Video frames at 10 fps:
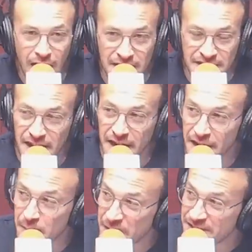Ayer
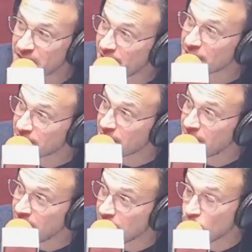el
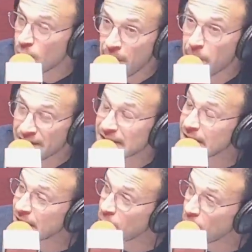presidente y buena parte
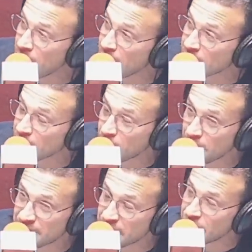del gobierno
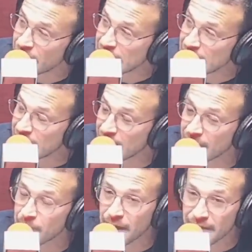pasaron el día
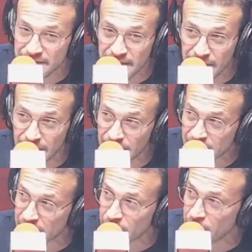en Brasil.
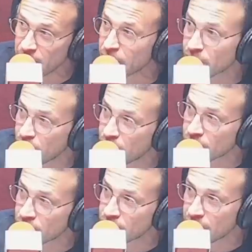Se reunieron
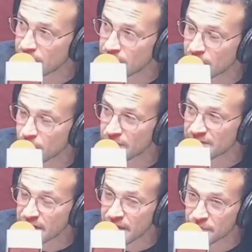con eh,
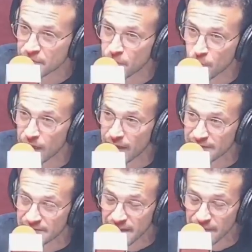Luis Ignacio Lula da
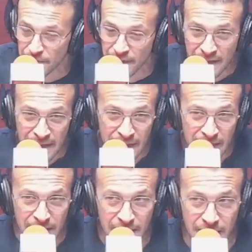Silva,
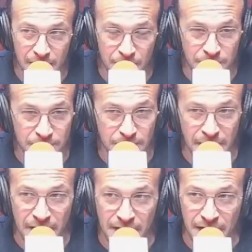eh, un
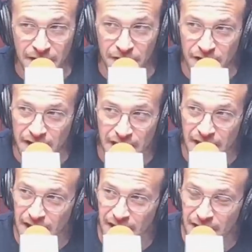mandatario
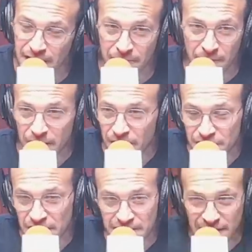que, eh, bueno,
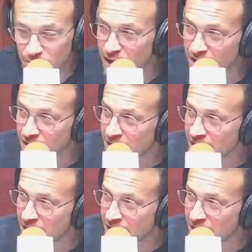ya a esta altura